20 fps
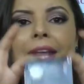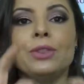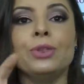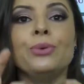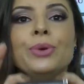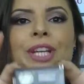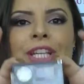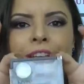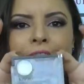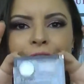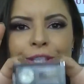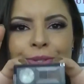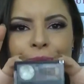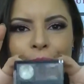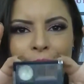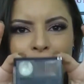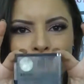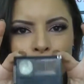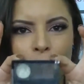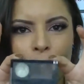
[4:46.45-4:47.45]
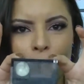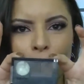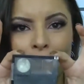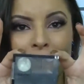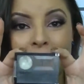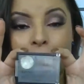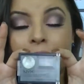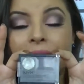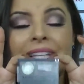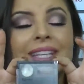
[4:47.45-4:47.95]
No início, quando eu
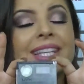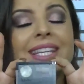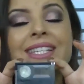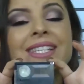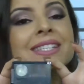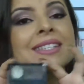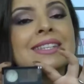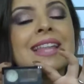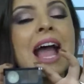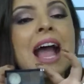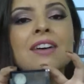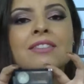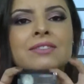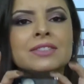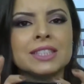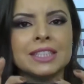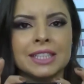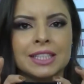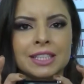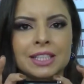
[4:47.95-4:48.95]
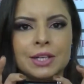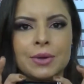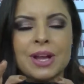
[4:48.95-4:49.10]
comprei, eu detestava ele.